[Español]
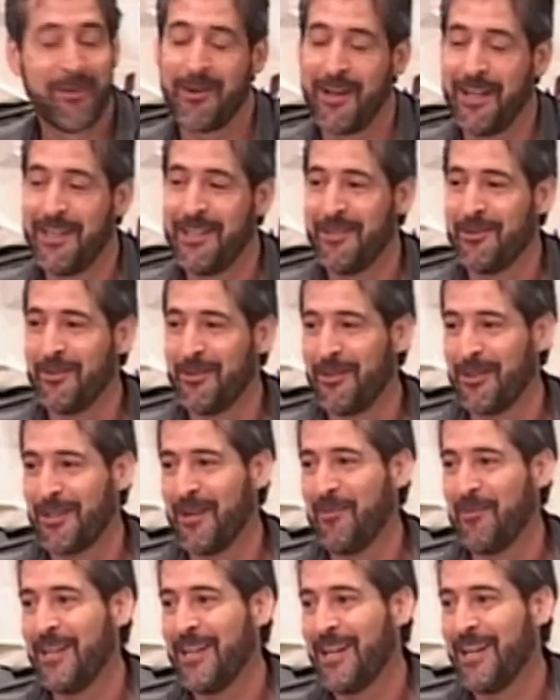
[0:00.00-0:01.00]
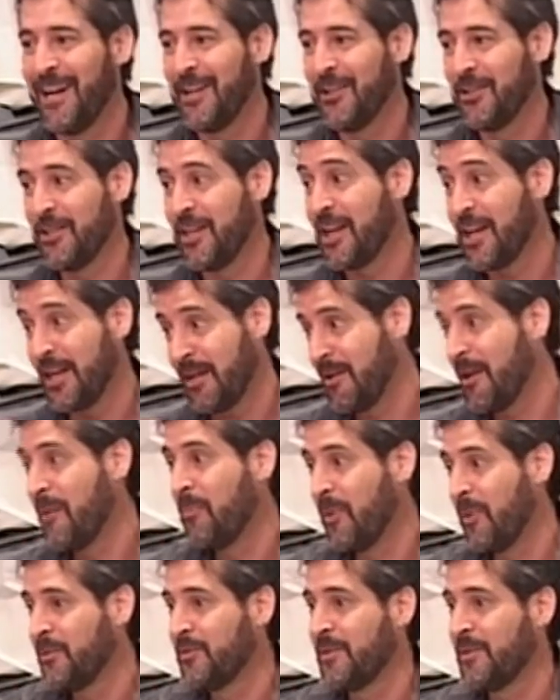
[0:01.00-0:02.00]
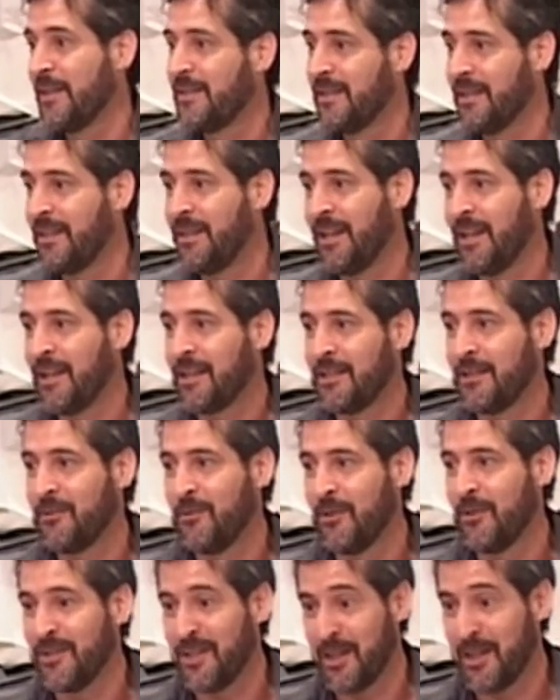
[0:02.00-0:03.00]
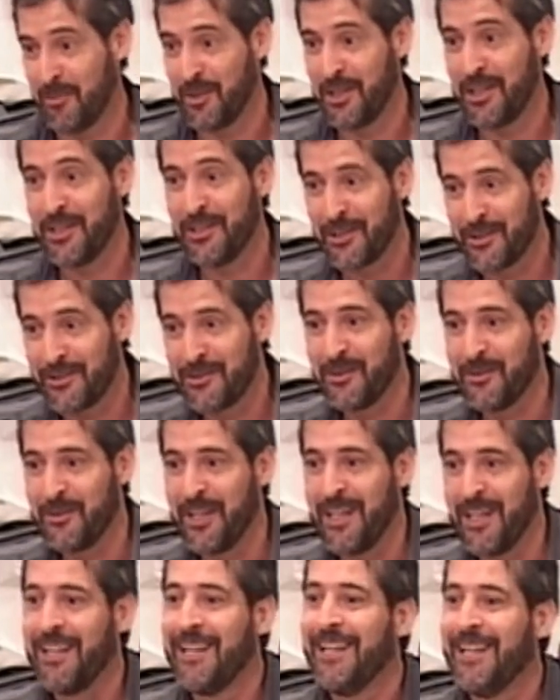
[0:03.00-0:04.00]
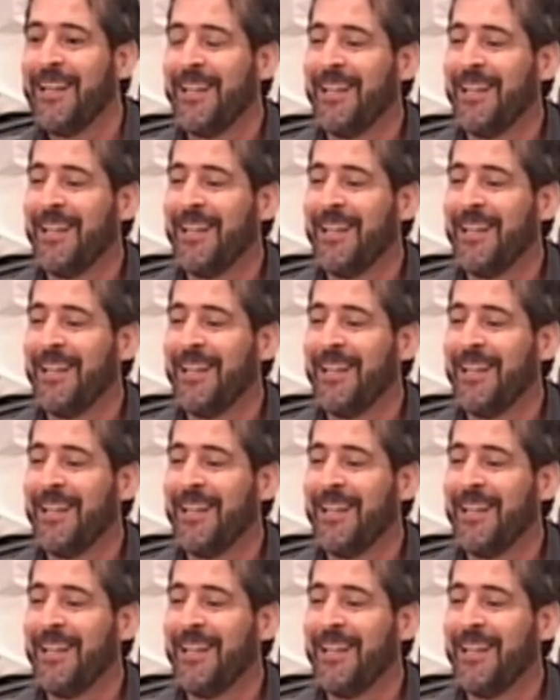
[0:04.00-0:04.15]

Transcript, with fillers: educativo norteamericano y escribe después una serie de artículos en el monitor sobre